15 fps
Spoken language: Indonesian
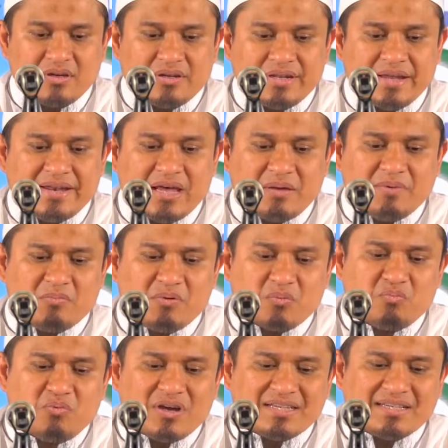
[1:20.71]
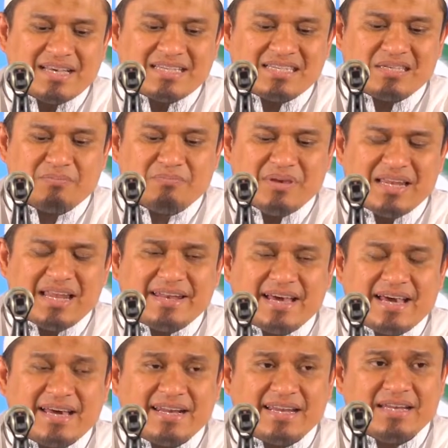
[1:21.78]
Dan Nabi berpuasa 9
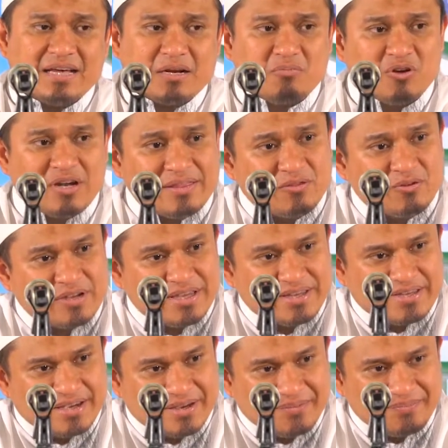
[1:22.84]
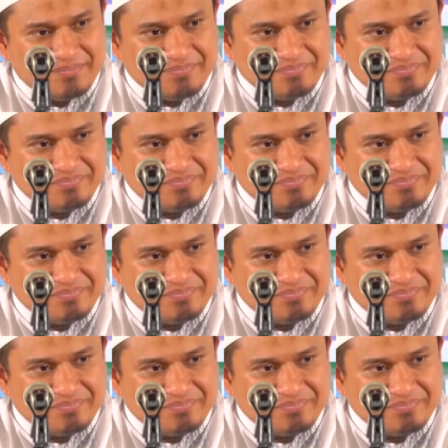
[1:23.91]
hari dari bulan Dzulhijjah